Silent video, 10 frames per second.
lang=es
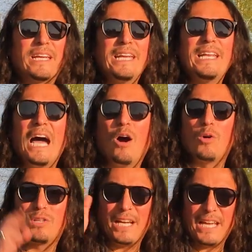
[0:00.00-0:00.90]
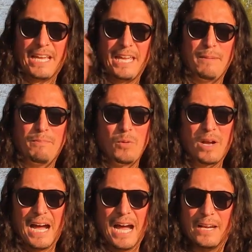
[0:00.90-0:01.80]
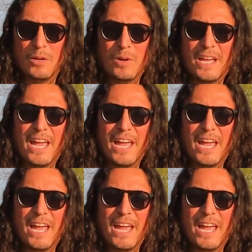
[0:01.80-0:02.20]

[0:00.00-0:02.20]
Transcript: y la otra que queda en Puncajarrio,